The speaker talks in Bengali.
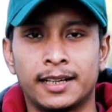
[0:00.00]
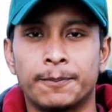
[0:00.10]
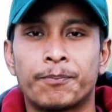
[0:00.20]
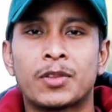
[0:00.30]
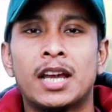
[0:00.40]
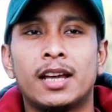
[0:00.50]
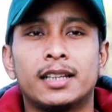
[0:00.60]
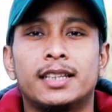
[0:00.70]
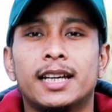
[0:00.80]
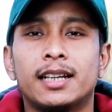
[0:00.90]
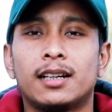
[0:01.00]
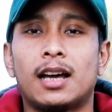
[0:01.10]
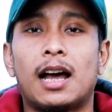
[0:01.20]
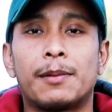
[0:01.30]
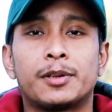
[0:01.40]
হ্যাঁ দেন
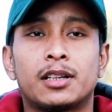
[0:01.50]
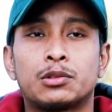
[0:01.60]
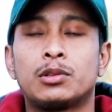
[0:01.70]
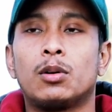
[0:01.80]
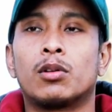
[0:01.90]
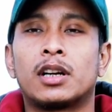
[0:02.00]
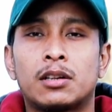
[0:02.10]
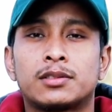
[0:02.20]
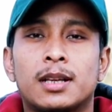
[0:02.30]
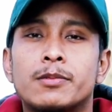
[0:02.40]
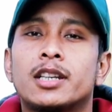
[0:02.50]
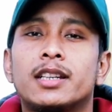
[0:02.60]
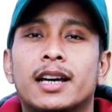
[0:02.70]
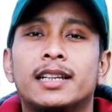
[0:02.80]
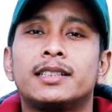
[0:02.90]
আপনারা যদি অন্যান্য সাবজেক্ট
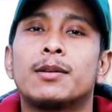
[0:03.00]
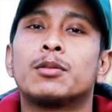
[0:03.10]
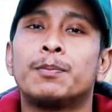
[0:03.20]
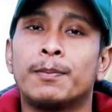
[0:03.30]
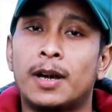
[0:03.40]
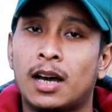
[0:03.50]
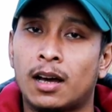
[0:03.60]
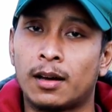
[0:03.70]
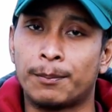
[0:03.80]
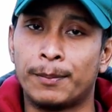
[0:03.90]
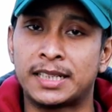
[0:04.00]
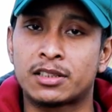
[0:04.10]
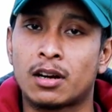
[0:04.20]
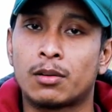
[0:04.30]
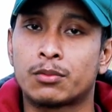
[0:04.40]
দেখেন যেমন
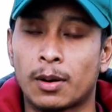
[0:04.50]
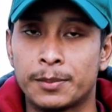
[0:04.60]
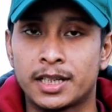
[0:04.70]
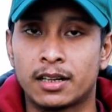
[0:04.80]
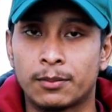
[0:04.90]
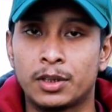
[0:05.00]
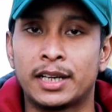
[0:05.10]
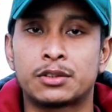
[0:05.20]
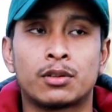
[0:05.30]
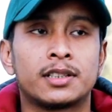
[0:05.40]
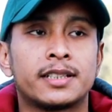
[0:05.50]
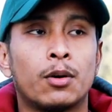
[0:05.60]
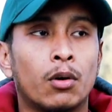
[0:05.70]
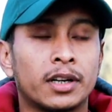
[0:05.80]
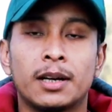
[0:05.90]
ব্যাচেলার অফ কম্পিউটার অ্যাপ্লিকেশন আছে
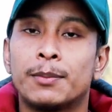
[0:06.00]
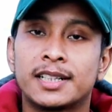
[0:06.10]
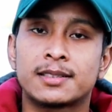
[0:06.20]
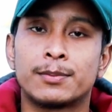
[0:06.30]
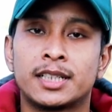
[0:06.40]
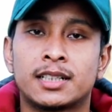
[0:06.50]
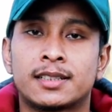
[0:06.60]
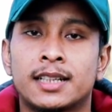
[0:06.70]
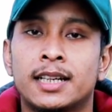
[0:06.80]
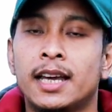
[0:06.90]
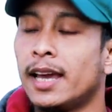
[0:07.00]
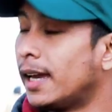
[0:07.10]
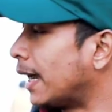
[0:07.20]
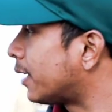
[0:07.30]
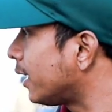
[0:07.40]
হোটেল ম্যানেজমেন্ট আছে
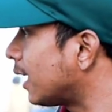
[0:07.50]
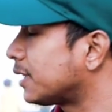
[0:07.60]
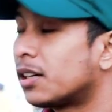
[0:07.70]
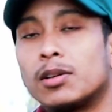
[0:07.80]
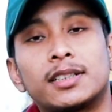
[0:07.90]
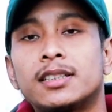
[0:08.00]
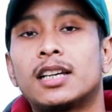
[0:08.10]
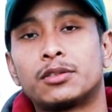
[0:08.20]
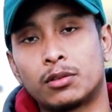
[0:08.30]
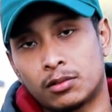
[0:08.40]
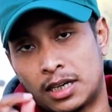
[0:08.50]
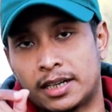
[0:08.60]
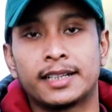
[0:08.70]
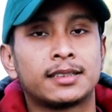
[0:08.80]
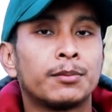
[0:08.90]
অ্যাগ্রিকালচারও আছে তার জন্য
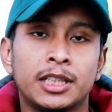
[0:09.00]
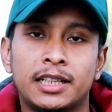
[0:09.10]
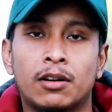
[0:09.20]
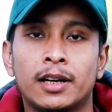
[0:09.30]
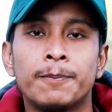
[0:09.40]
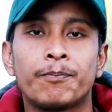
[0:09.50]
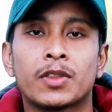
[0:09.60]
নাটা এক্সাম দিতে হয়